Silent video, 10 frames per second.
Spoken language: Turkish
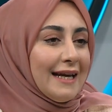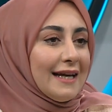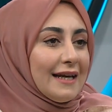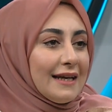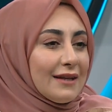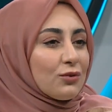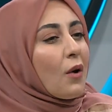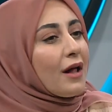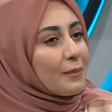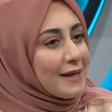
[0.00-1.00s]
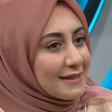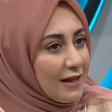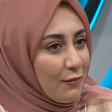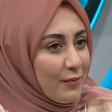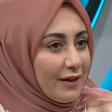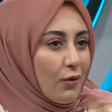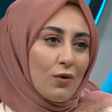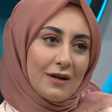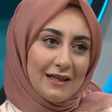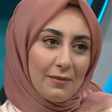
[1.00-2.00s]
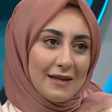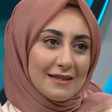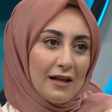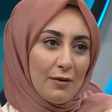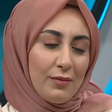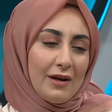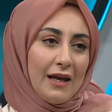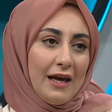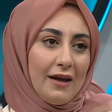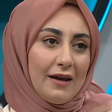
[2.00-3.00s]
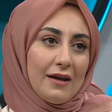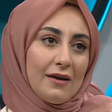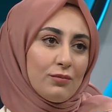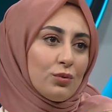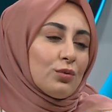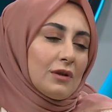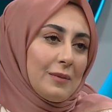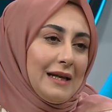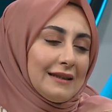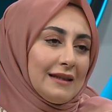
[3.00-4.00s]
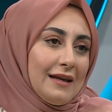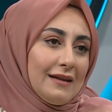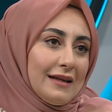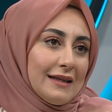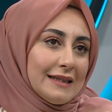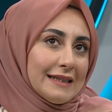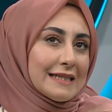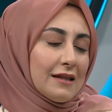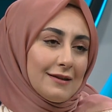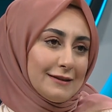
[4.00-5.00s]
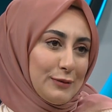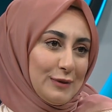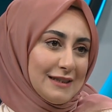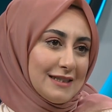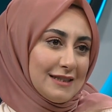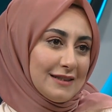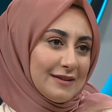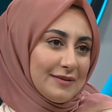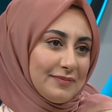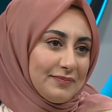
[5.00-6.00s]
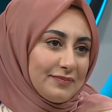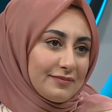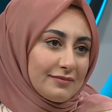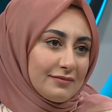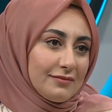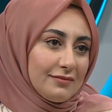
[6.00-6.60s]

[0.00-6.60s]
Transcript: Hmm. E, doğal beslenmek, organik beslenmek e, bununla birlikte e, hızlandırabilir. Peki sorularımız